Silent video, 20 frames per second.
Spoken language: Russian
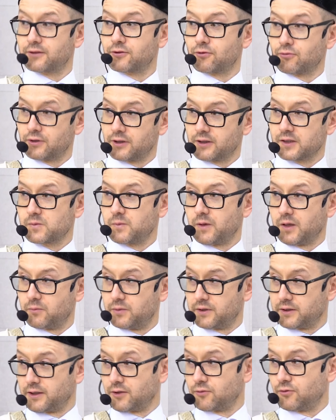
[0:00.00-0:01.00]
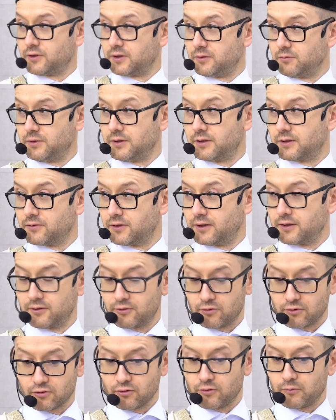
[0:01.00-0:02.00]
день он так спал перед какой-то битвой,
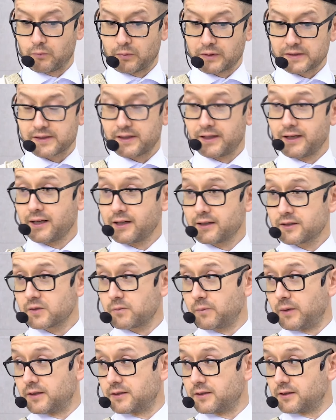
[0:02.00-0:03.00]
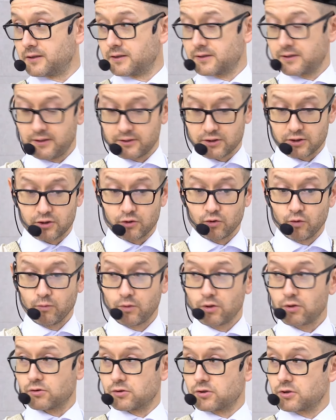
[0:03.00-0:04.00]
но постоянно спать, это значит, ты
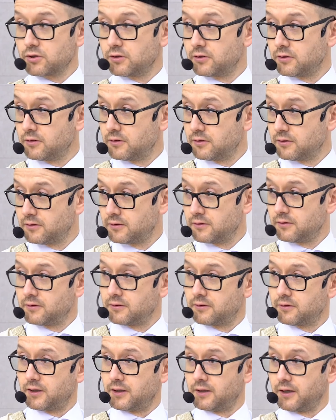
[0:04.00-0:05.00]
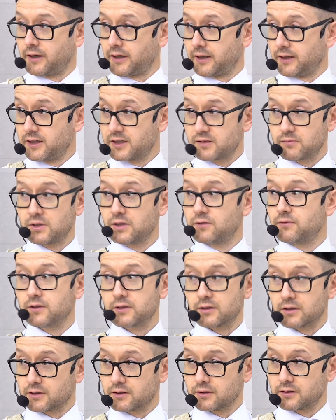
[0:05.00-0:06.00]
умрешь. А организм не
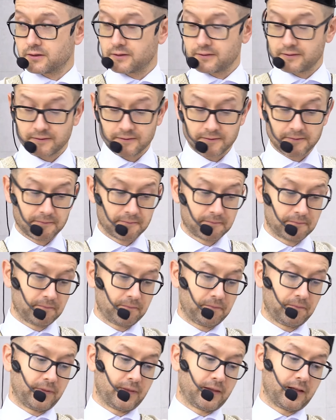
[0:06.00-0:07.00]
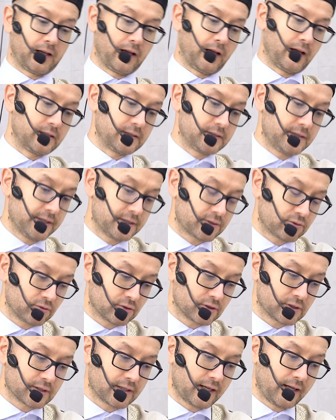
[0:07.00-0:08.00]
выдержит. А здесь
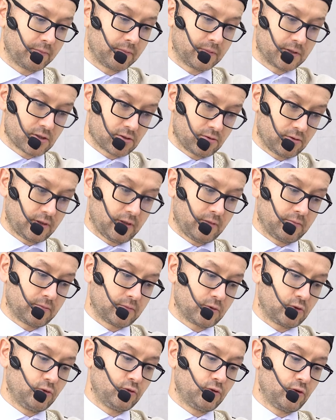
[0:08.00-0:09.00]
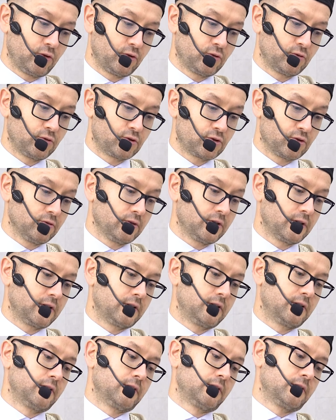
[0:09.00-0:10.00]
то же самое, что там тот или иной
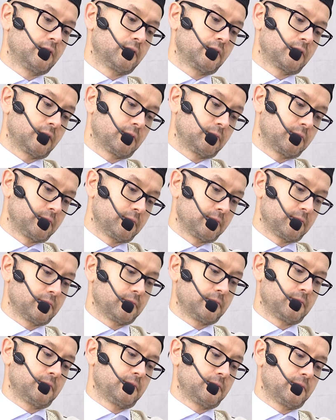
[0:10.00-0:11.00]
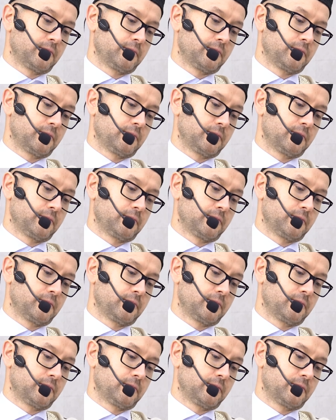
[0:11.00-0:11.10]
ученый там,